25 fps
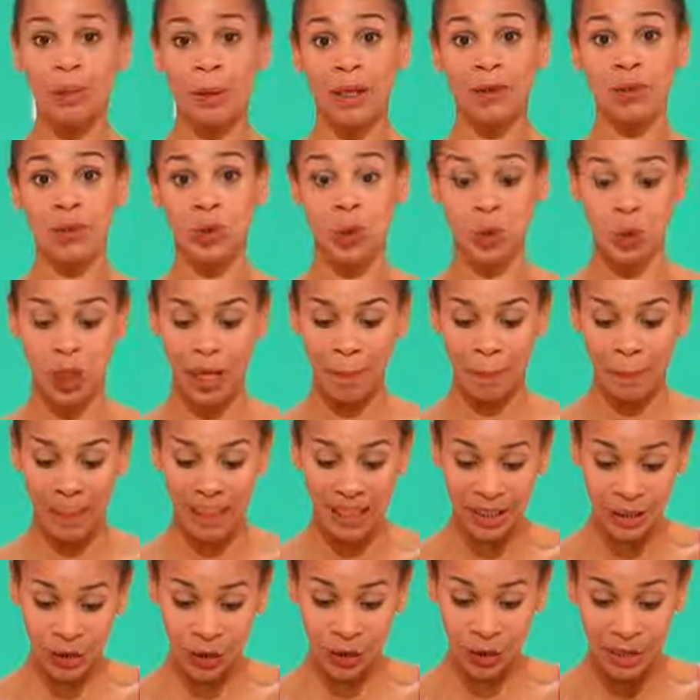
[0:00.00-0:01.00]
Pardon. Je
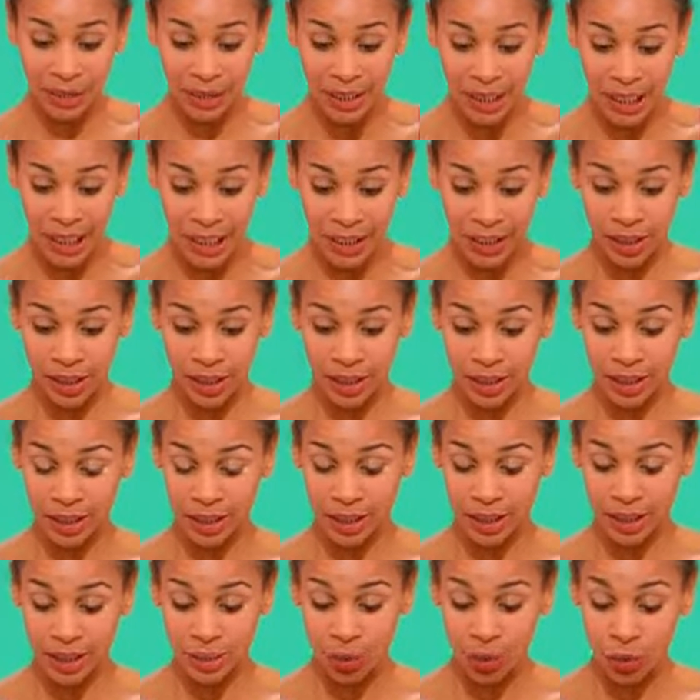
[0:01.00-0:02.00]
rappelle que
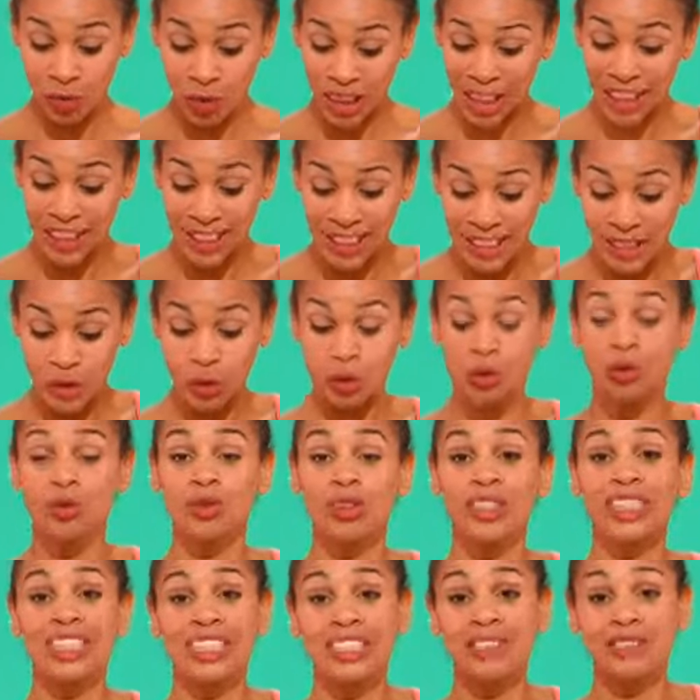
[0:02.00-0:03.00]
en fait, fête les 10 ans du
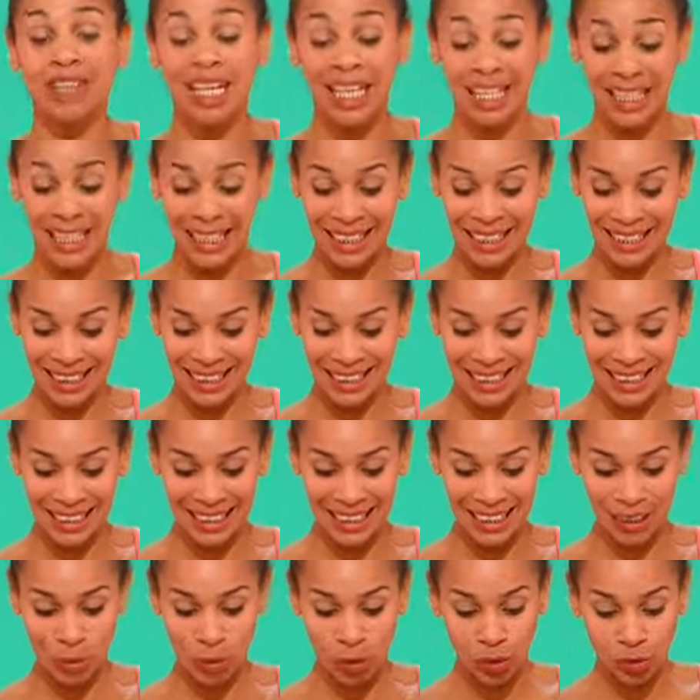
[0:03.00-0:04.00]
festival
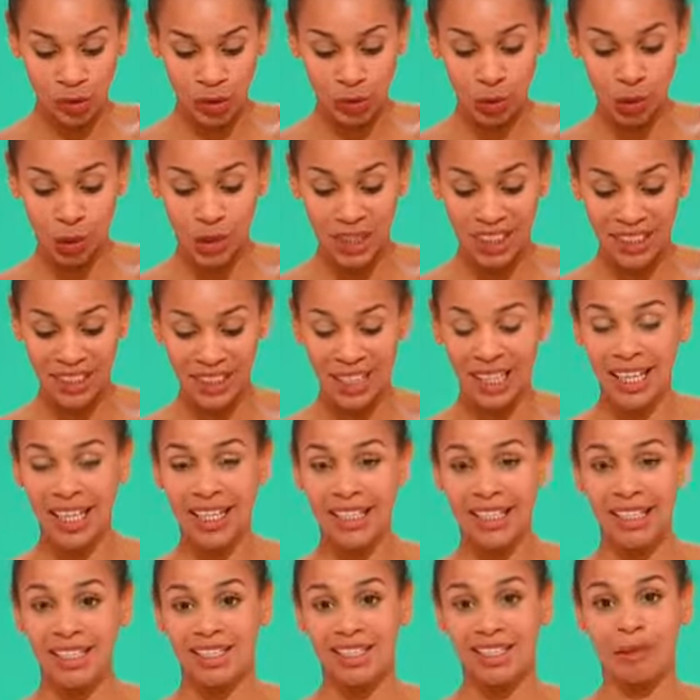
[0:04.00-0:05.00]
dédié aux films judiciaires.
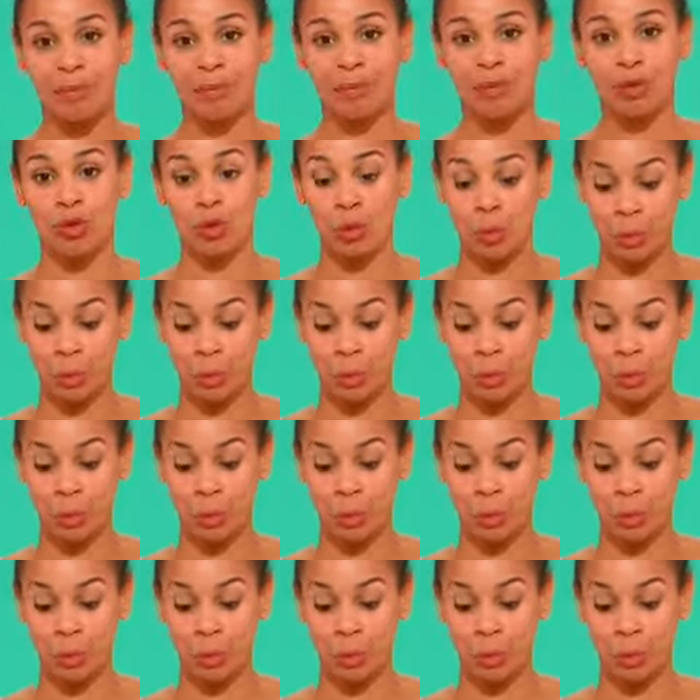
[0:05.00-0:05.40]
Cela se